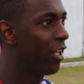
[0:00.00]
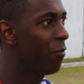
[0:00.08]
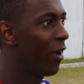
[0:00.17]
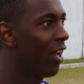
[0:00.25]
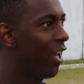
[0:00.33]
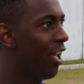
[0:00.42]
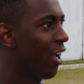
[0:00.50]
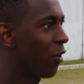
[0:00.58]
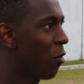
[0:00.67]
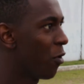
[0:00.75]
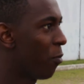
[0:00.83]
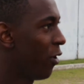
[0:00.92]
tem uma,
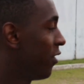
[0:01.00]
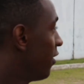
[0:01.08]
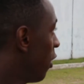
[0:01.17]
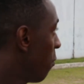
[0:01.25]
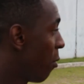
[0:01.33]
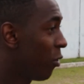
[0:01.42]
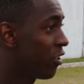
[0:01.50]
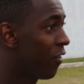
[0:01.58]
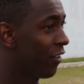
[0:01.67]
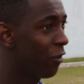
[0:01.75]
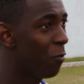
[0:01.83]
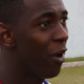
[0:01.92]
é, como eu posso dizer, uma
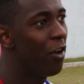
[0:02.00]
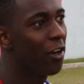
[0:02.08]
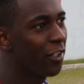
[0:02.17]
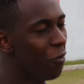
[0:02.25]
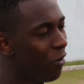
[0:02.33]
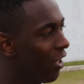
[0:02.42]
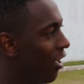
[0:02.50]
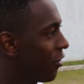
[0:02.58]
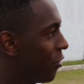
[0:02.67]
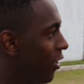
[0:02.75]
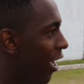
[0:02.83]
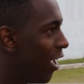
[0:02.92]
motivação maior que é um
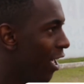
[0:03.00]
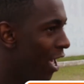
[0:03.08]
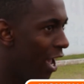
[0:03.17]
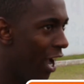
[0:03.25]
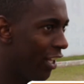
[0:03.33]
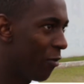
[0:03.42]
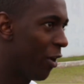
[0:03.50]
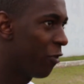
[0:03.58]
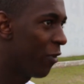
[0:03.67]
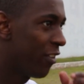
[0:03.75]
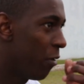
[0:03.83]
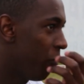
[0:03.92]
clássico, né? Ainda
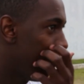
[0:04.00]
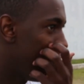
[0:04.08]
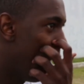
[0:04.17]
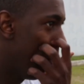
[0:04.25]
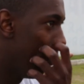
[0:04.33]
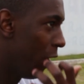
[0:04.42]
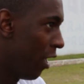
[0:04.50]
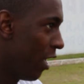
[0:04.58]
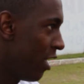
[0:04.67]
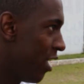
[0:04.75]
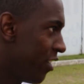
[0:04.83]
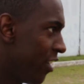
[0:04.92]
mais uma semifinal.
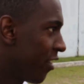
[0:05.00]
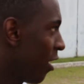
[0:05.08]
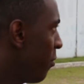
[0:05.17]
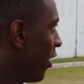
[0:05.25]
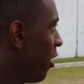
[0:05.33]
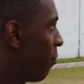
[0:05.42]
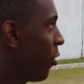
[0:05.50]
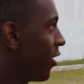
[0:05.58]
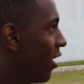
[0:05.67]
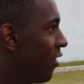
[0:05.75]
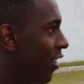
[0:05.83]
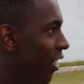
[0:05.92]
E a gente sabia da
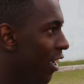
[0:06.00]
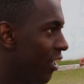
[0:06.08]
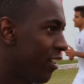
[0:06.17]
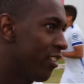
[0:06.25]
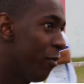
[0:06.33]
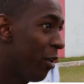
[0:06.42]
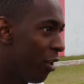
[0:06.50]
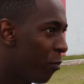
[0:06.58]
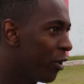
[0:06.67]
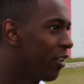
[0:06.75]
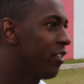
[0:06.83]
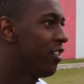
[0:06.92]
importância, né? A gente sabia
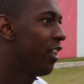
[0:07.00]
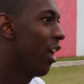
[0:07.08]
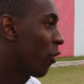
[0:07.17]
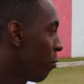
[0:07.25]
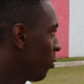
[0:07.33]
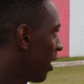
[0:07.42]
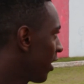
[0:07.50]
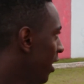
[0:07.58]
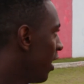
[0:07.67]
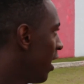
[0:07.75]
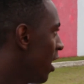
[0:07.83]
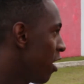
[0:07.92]
da importância de lá como
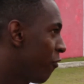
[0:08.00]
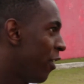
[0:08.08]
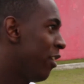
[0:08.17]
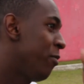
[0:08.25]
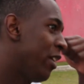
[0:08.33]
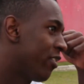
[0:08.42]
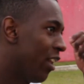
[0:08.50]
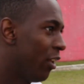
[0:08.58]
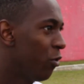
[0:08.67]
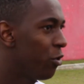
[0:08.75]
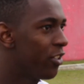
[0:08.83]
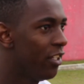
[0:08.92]
daqui. Infelizmente,
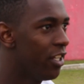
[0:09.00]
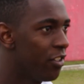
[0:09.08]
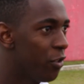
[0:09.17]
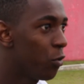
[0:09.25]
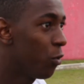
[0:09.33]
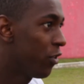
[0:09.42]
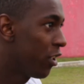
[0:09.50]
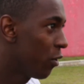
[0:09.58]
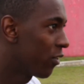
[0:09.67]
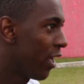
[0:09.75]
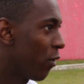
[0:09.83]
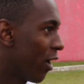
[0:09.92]
lá no Rio de Janeiro, a gente não
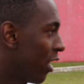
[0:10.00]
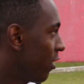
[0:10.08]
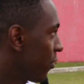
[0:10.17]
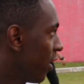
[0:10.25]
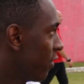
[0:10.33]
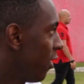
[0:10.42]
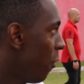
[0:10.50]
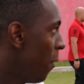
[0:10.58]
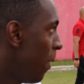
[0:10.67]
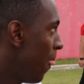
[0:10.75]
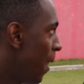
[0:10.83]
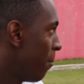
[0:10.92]
conseguiu sair com a classificação,